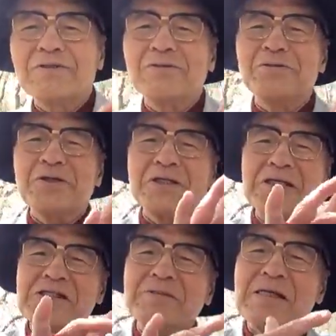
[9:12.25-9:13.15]
作る時
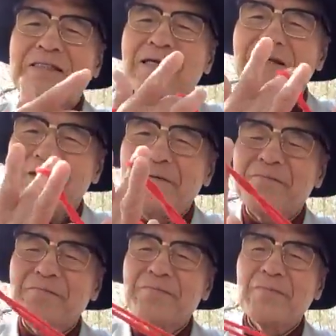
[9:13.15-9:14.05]
ねじりましたからね
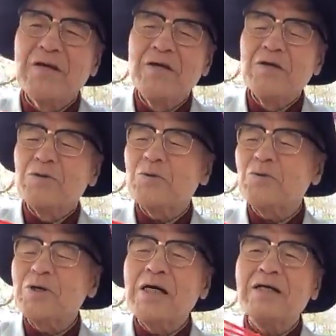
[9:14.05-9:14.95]
と
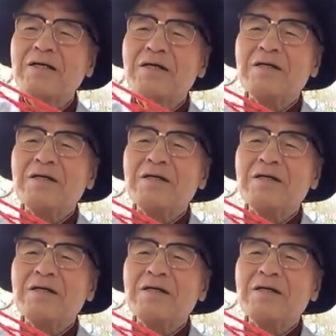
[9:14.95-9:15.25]
ころが